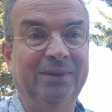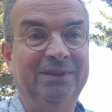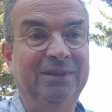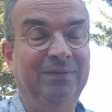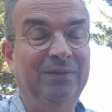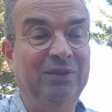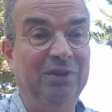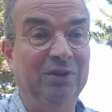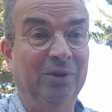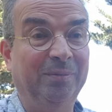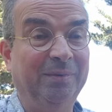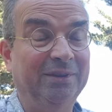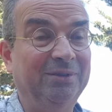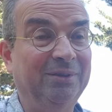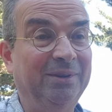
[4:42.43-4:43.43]
rester vigilant
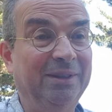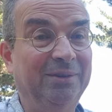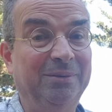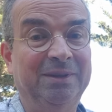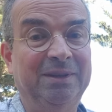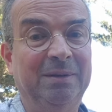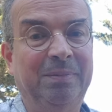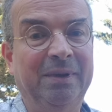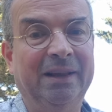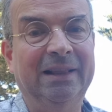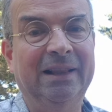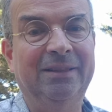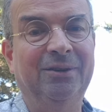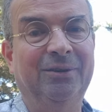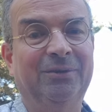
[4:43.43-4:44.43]
parce qu'il y a de quoi s'y
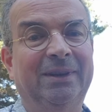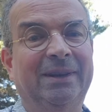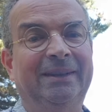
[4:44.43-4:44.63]
perdre là-dedans.